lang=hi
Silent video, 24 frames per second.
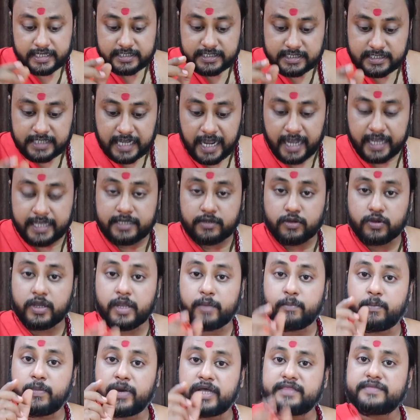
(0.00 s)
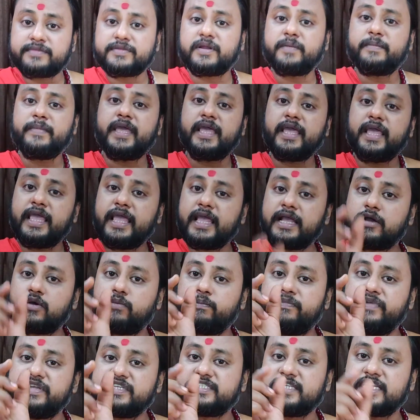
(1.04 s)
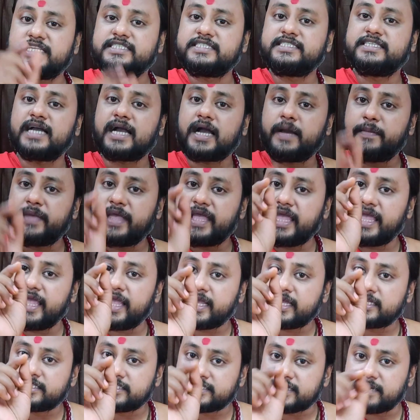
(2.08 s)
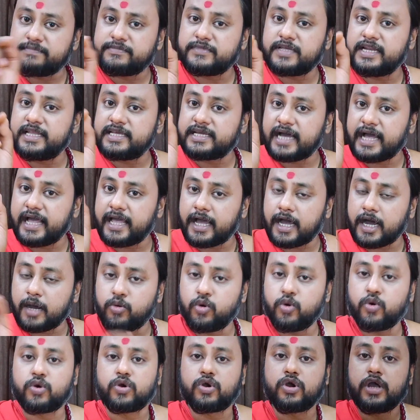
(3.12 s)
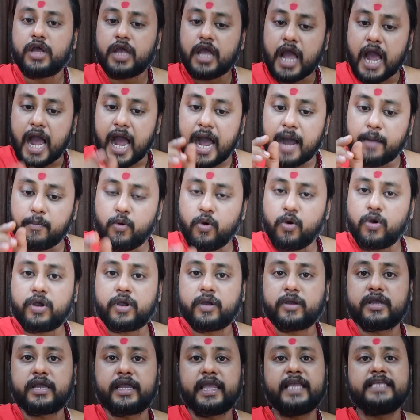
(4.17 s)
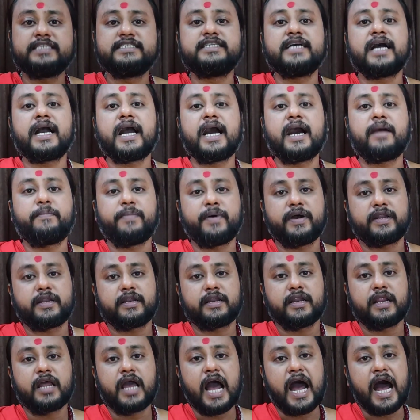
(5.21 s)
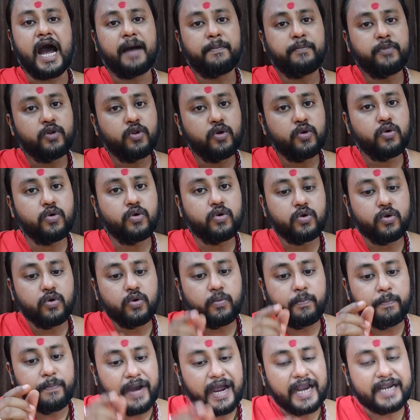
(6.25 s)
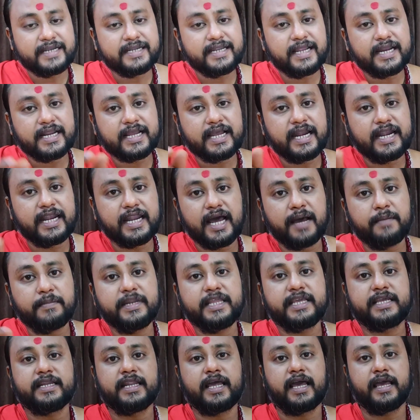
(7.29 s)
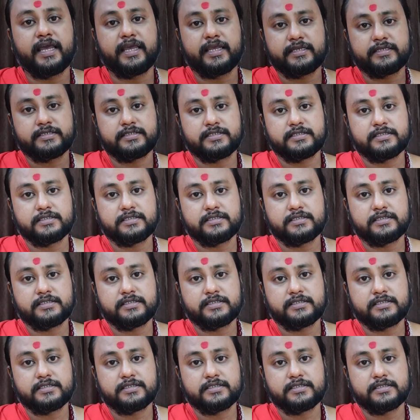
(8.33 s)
मंत्र में एक विशेष जगह में एक शब्द लिखा है अमुक अमुक के जगह पर आप लोगों को पार्टनर का नाम लिखना है